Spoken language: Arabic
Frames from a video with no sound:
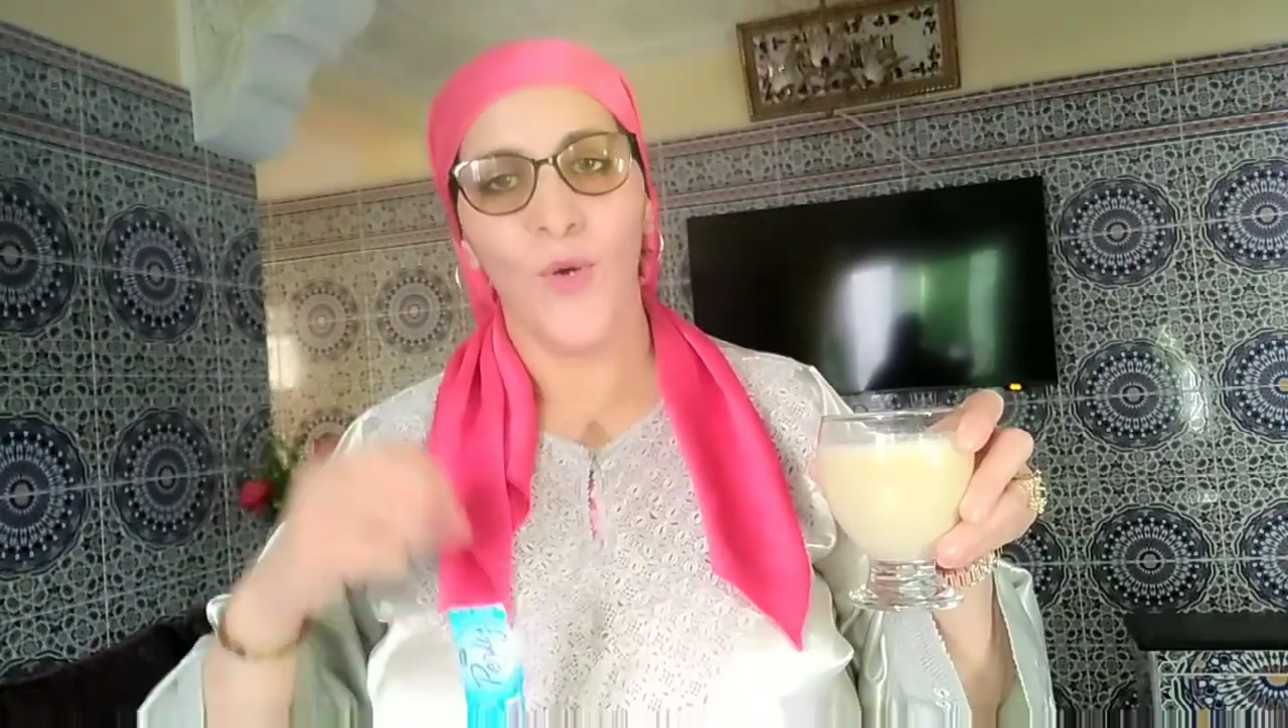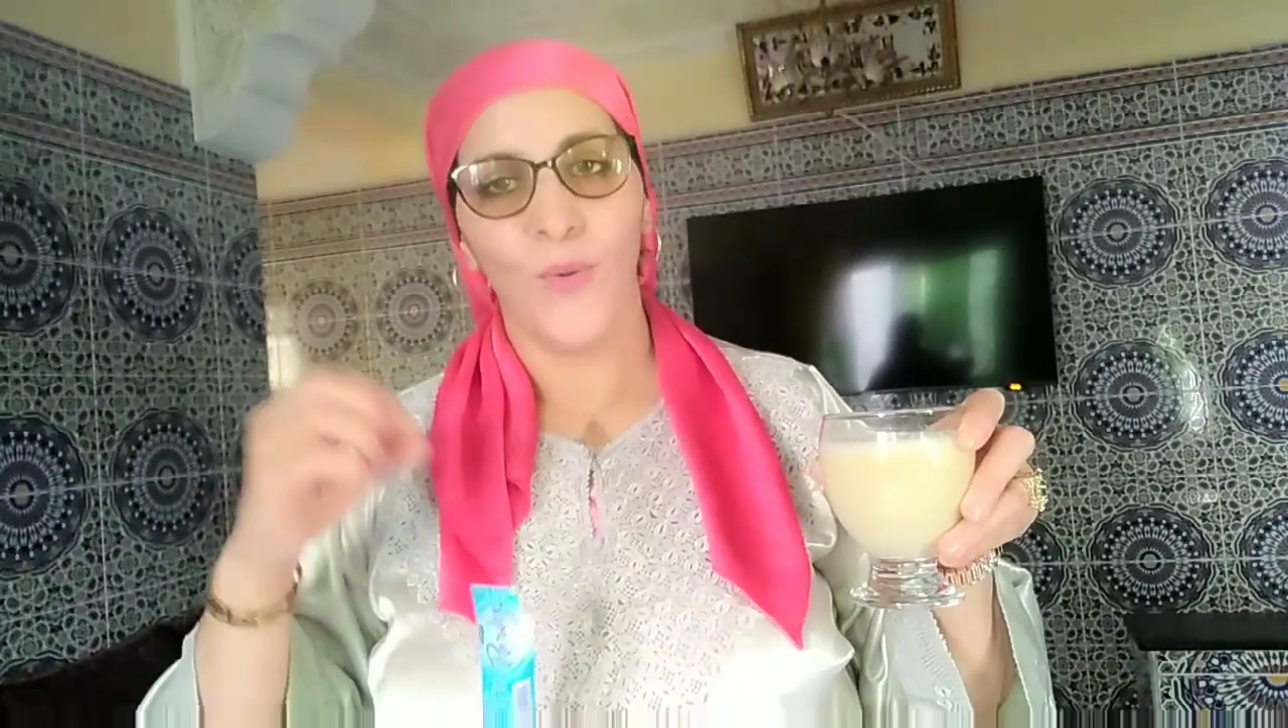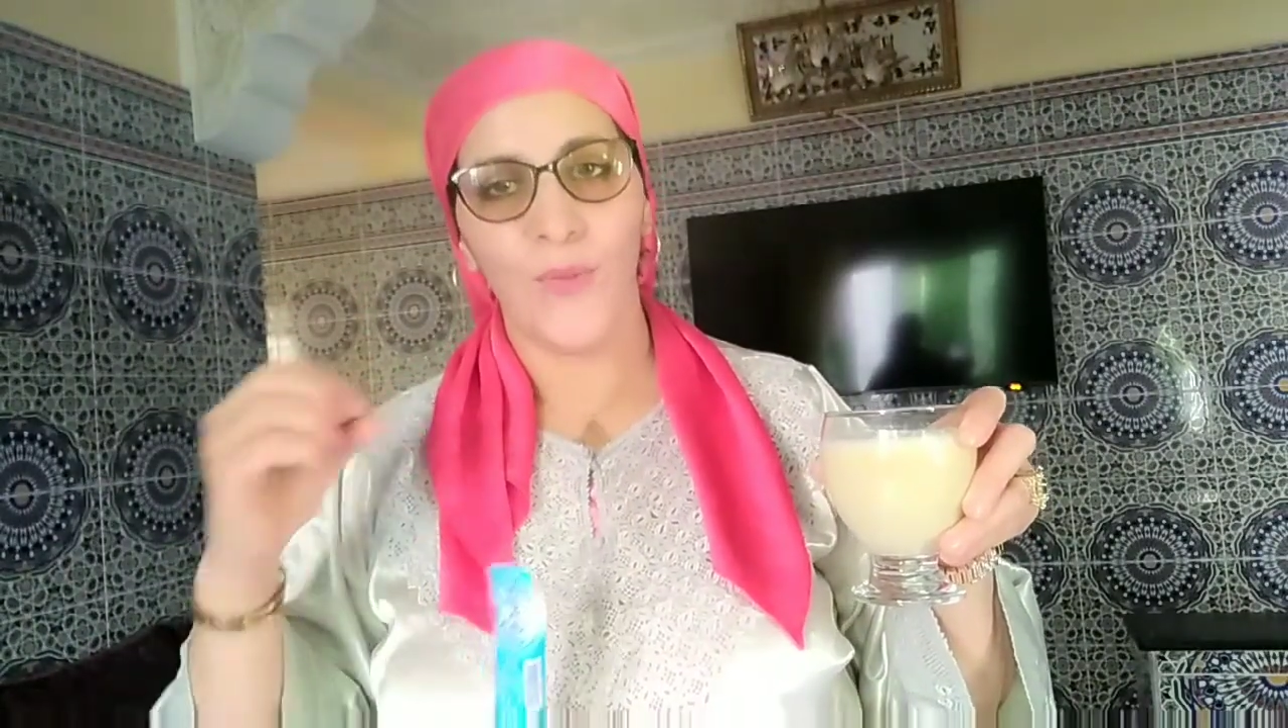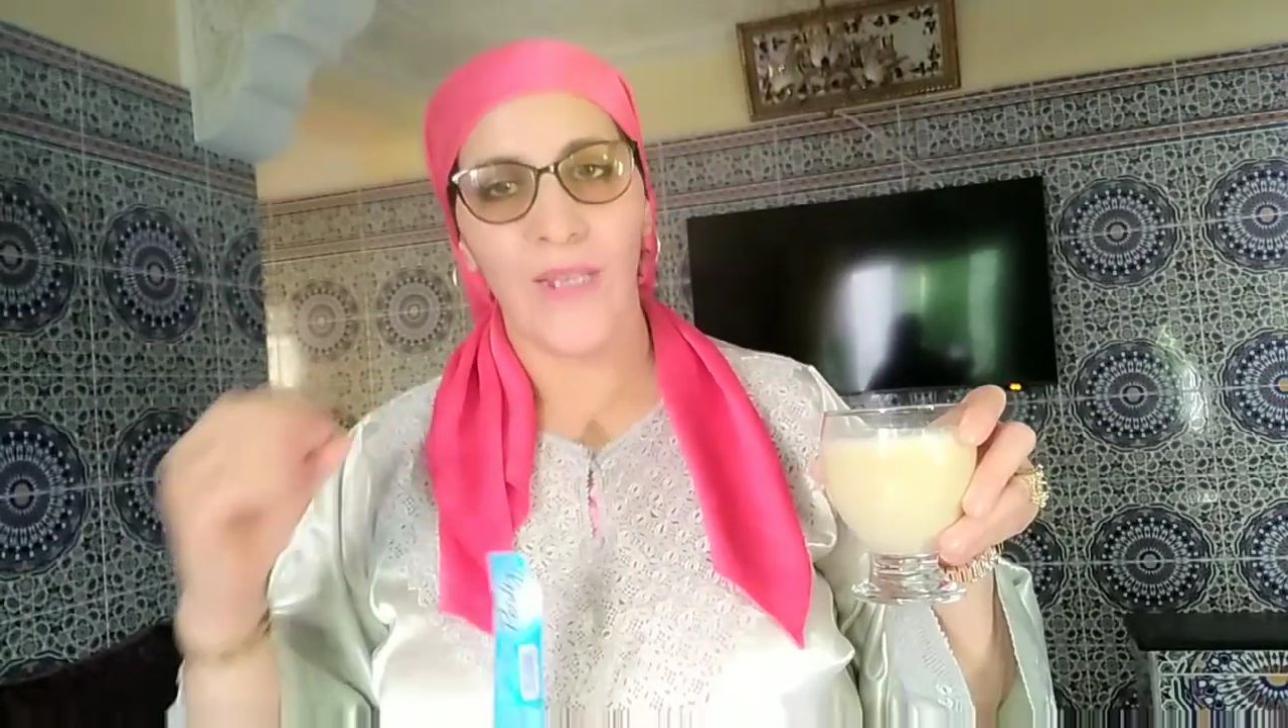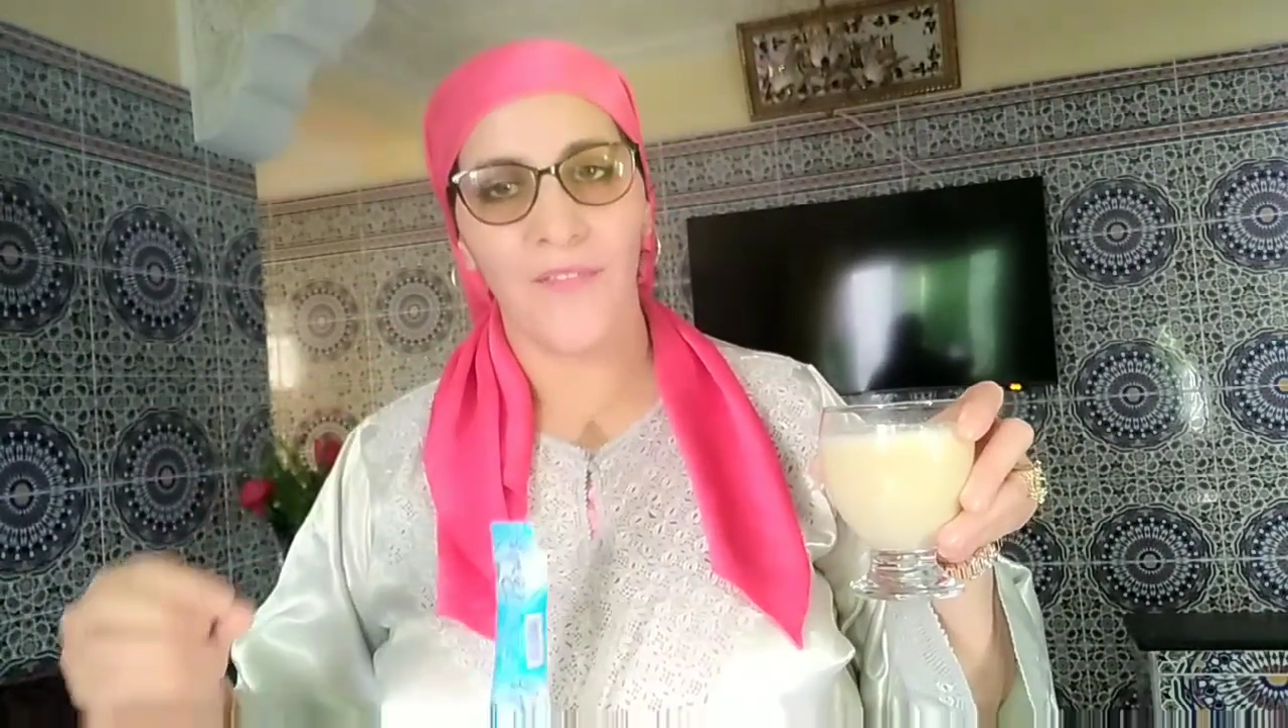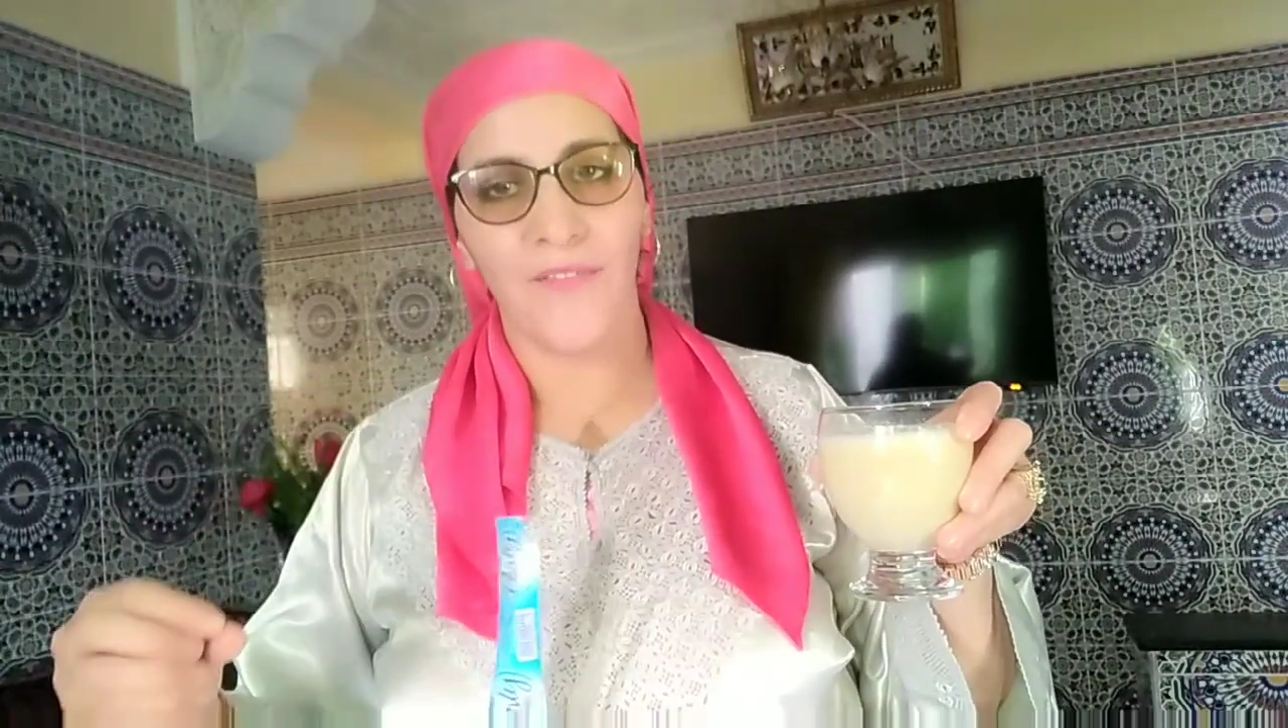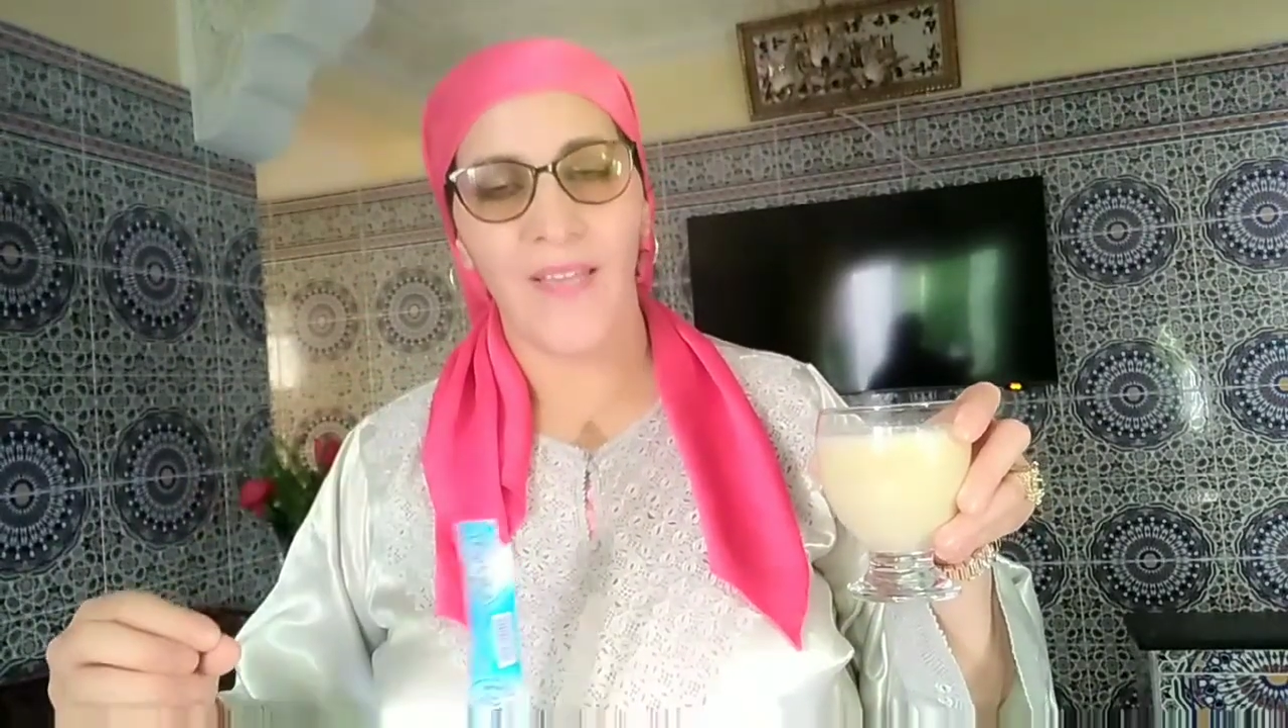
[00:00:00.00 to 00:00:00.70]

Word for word: وديرها في